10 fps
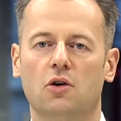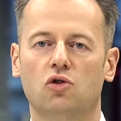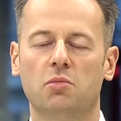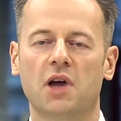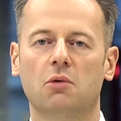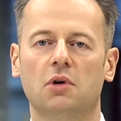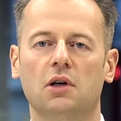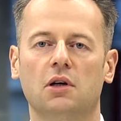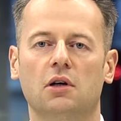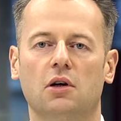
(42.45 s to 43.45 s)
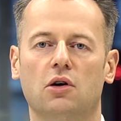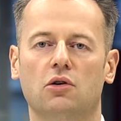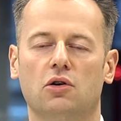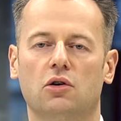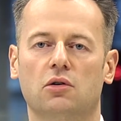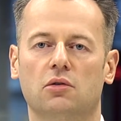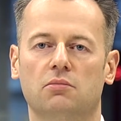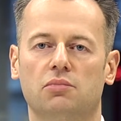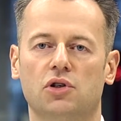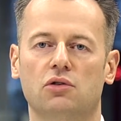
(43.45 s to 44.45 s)
ubiegły rok
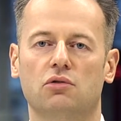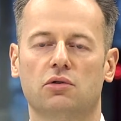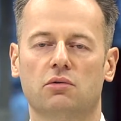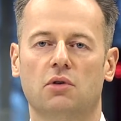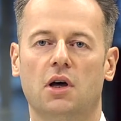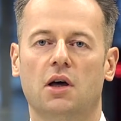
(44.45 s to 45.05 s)
przyniósł